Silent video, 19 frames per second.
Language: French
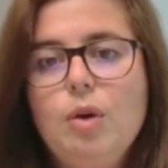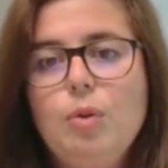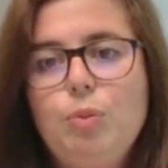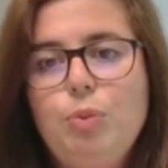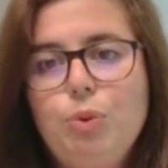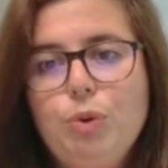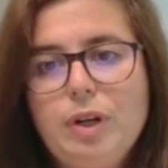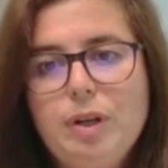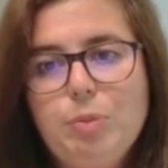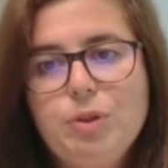
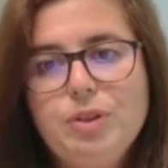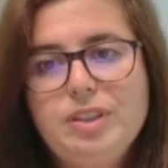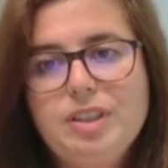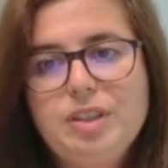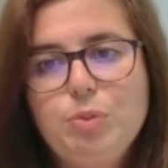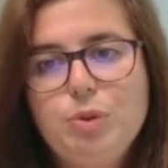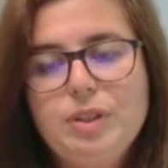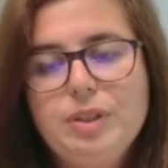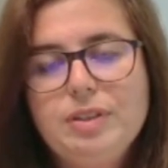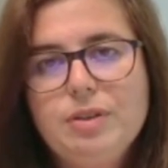pour les
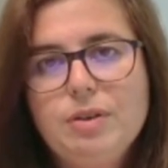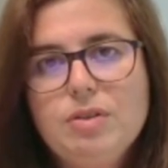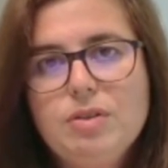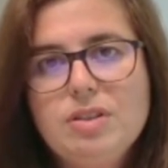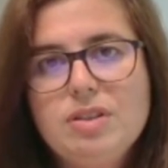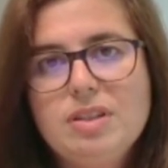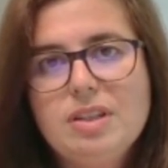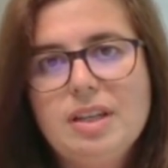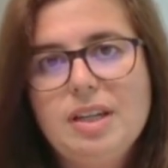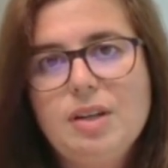petites
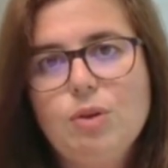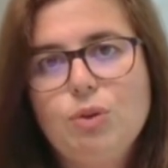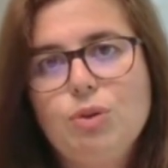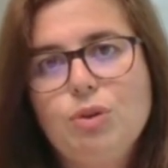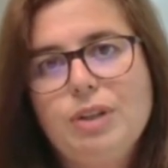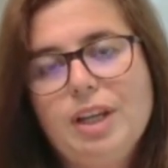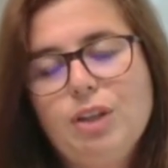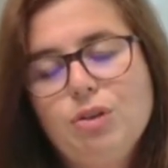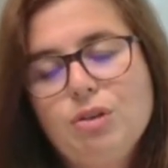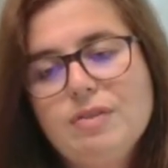puissances et entre
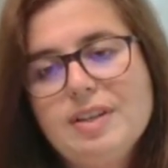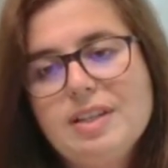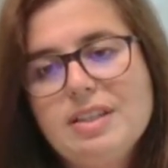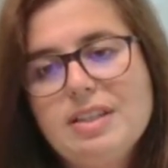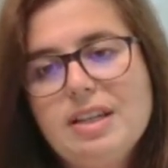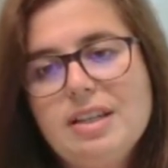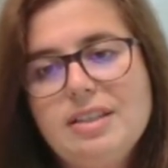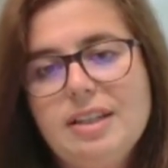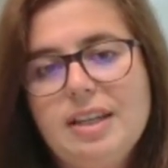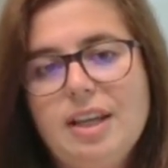96